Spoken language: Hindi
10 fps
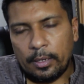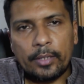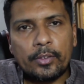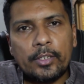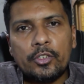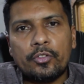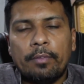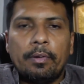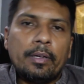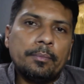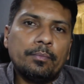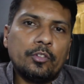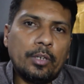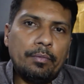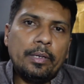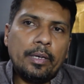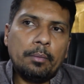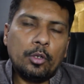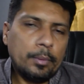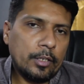नेक्स्ट है जी ट्रैवलिंग ट्रैवलिंग
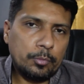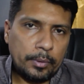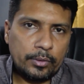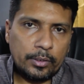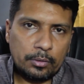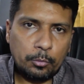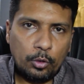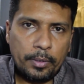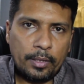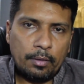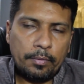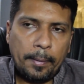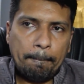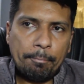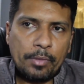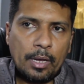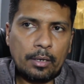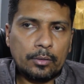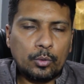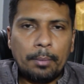एक बहुत बड़ा एक्सपेंस है इस्तांबुल में रहते हुए
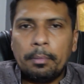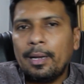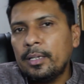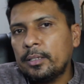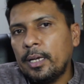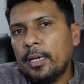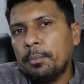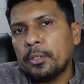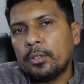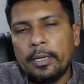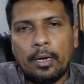अगर तो आप बना लेते हैं मंथली